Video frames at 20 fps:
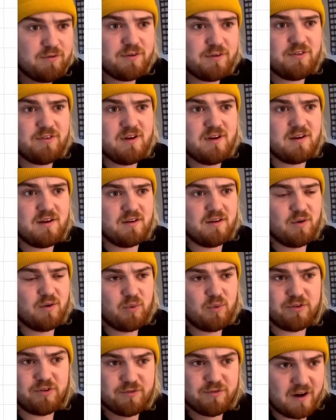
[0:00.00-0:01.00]

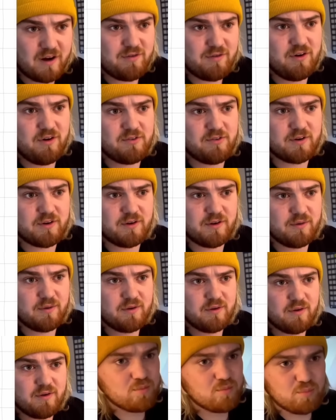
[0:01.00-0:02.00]
2015 was five years
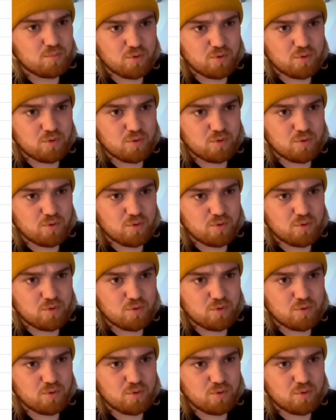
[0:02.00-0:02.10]
ago.